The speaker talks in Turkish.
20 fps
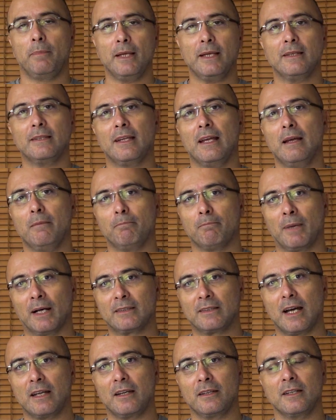Bir de
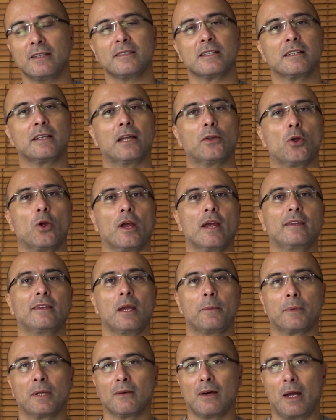bataryanın senaryoya göre
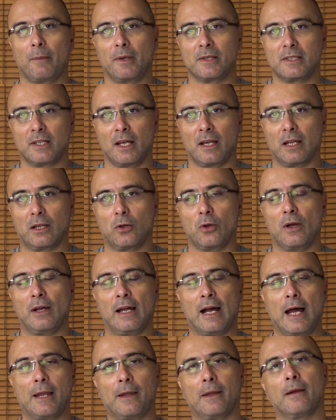tepki vermesi gerekiyor.
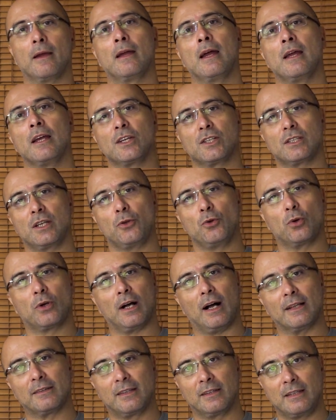Yani işte yük
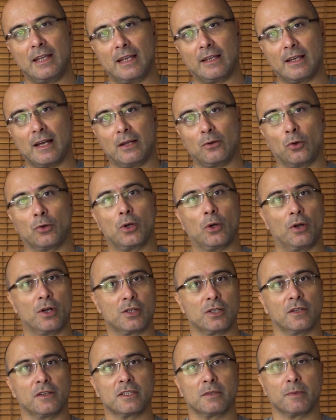altındayken ona
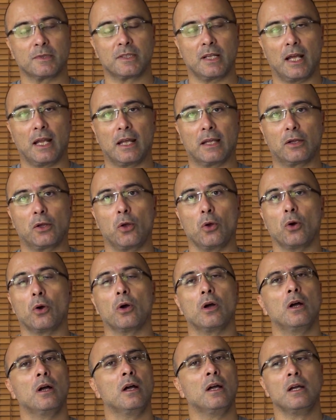göre çalışması
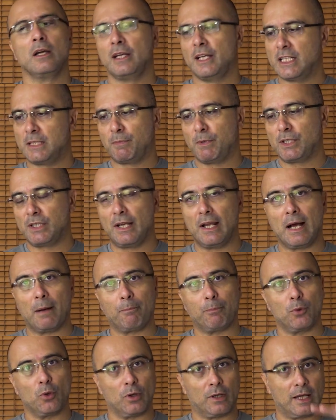gerekiyor. Hiçbir şey
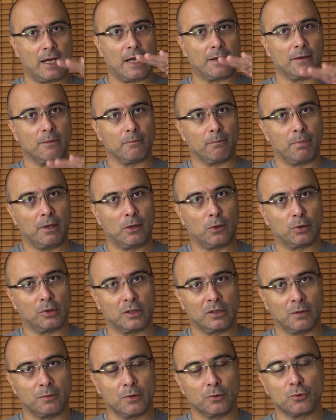yapmıyorken pil
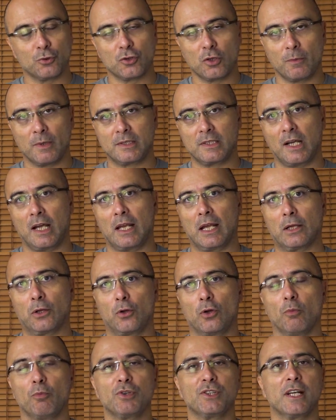kullanımını düşürmesi
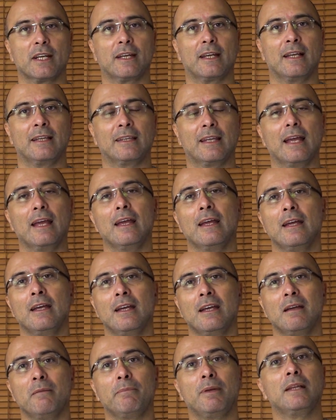gerekiyor. Bu şekilde
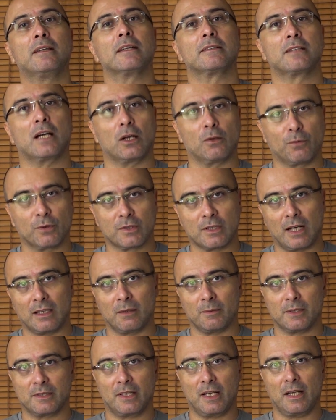pil tasarrufu
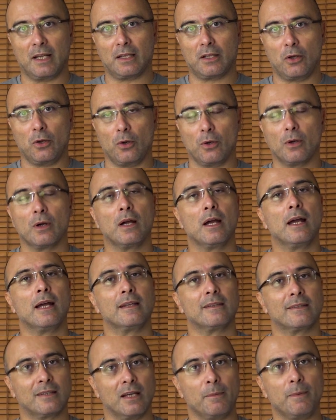sağlaması gerekiyor.
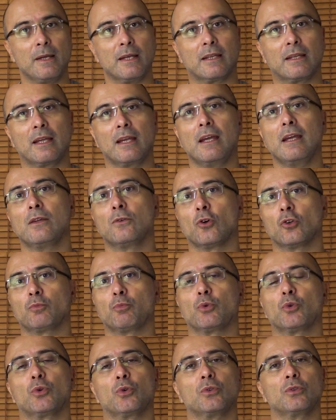Tabii ki
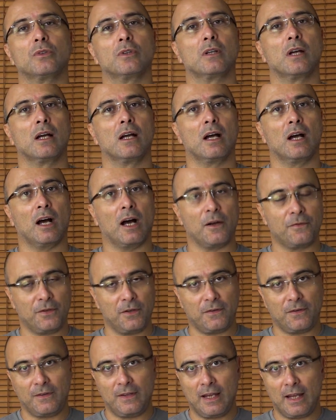notebook'un
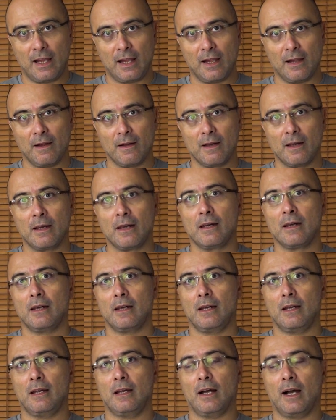hafifliği
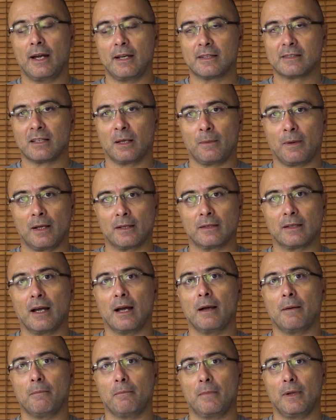e, aynı
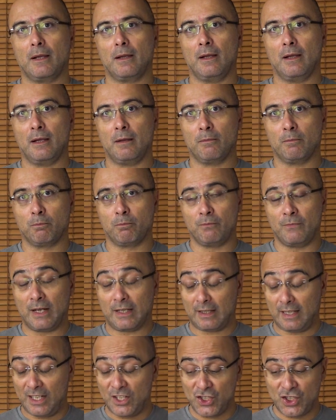zamanda e,
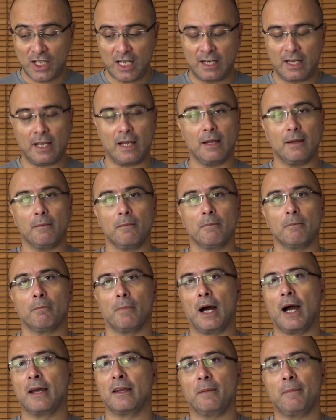bak inceliği
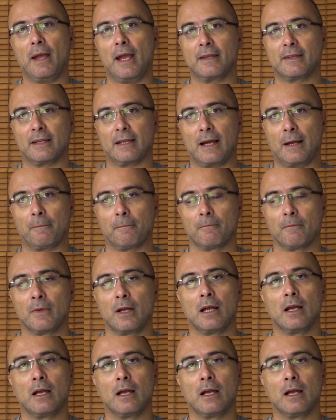ayrı bir etken.